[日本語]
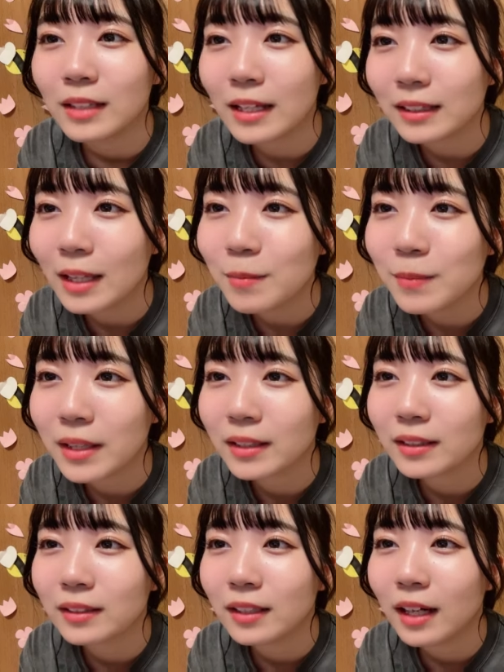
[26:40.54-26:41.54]
担々
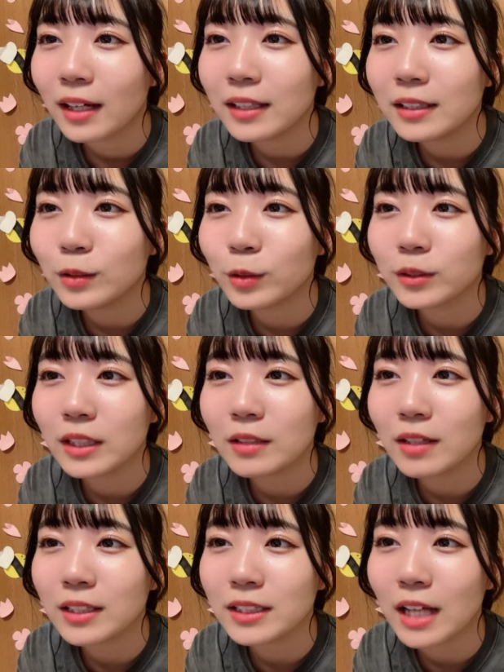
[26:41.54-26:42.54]
麺あれに特
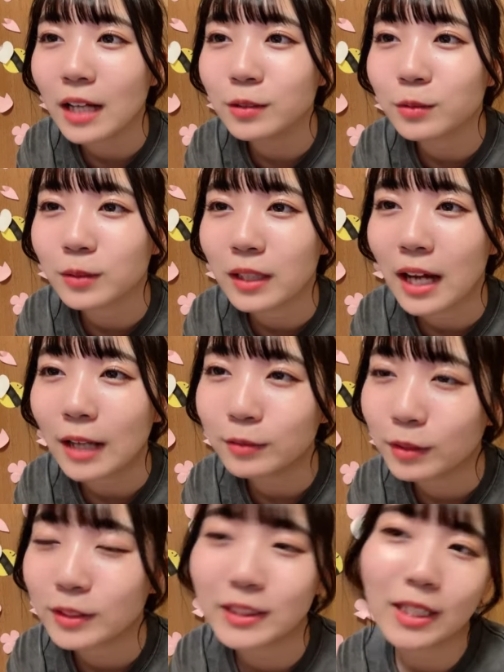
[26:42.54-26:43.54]
定の味あるのかあ
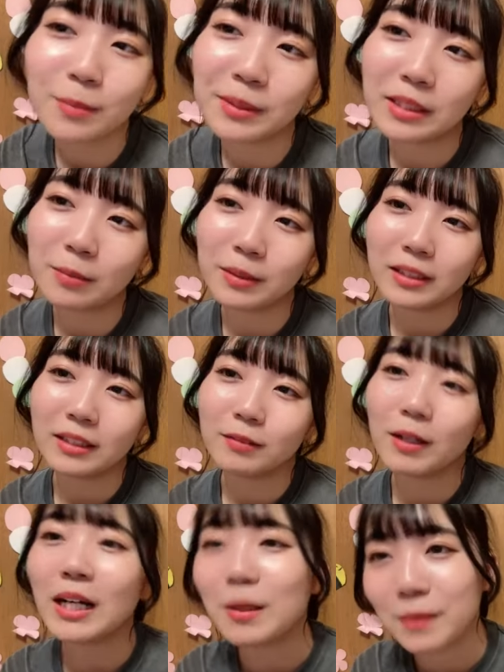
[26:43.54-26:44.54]
るある調べてみ
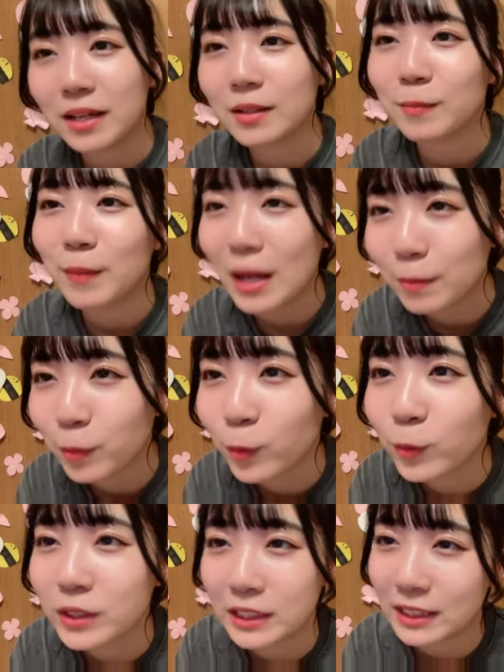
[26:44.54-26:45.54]
わかめ麻
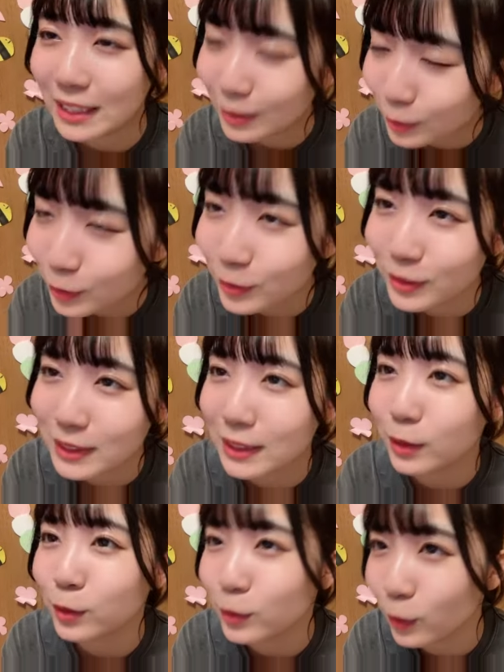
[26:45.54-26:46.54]
婆四川風
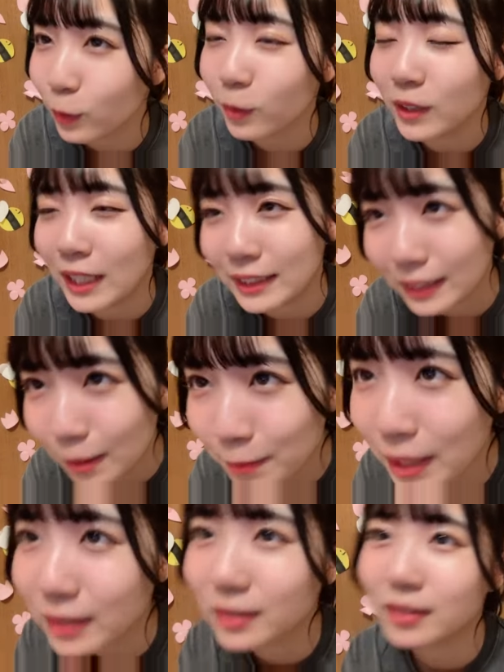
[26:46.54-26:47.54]
シーフードかきた
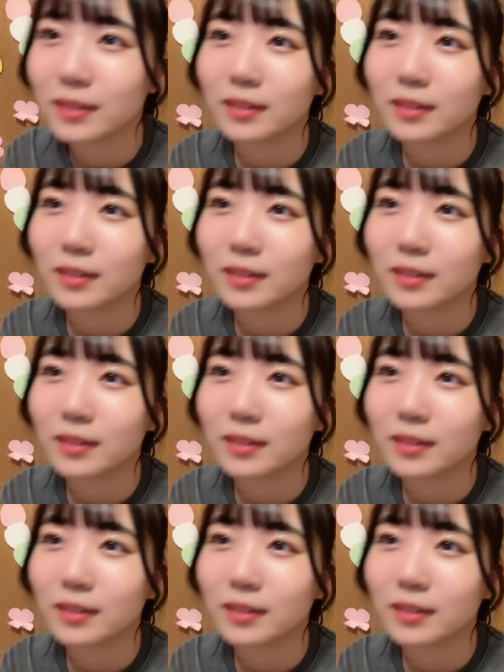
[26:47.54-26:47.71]
ま